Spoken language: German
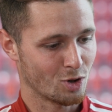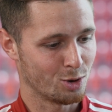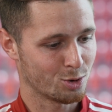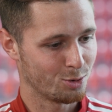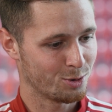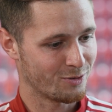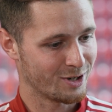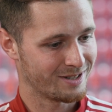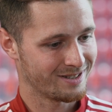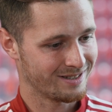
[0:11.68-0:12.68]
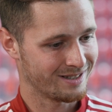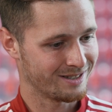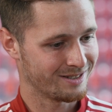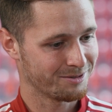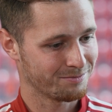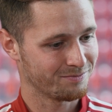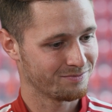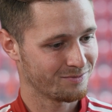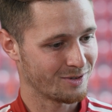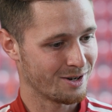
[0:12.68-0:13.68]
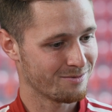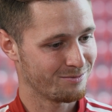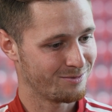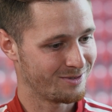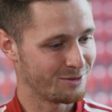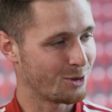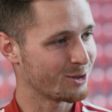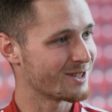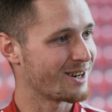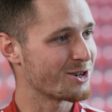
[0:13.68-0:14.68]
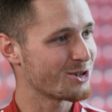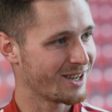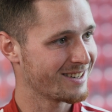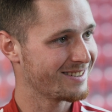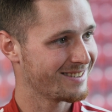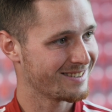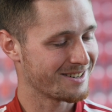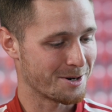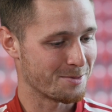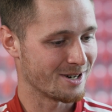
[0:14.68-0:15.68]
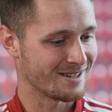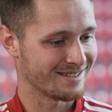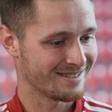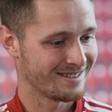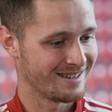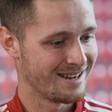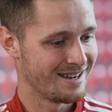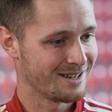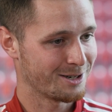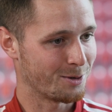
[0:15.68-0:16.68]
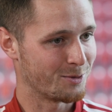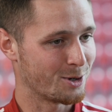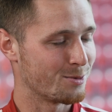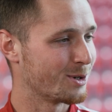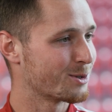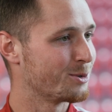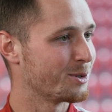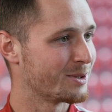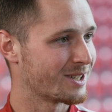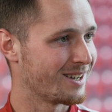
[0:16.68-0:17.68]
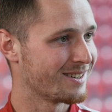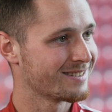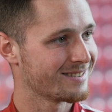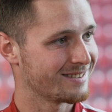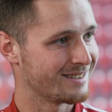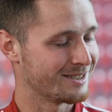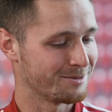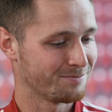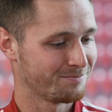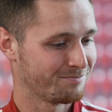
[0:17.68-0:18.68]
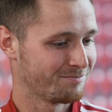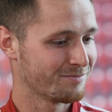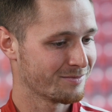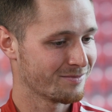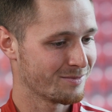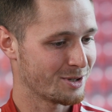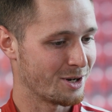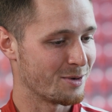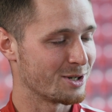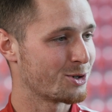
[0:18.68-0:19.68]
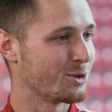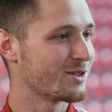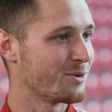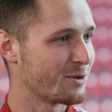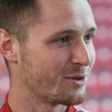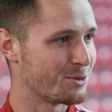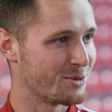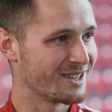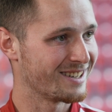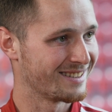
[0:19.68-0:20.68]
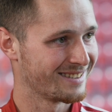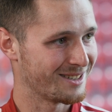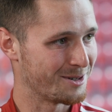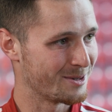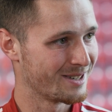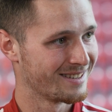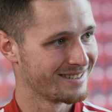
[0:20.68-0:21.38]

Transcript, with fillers: Alles gut soweit. Äh, ja, die Wochen sind anstrengend, aber ich glaube, wir kommen ganz gut damit klar. Ähm, ist ja immer das Schönste, wenn man viel spielen kann, glaube ich.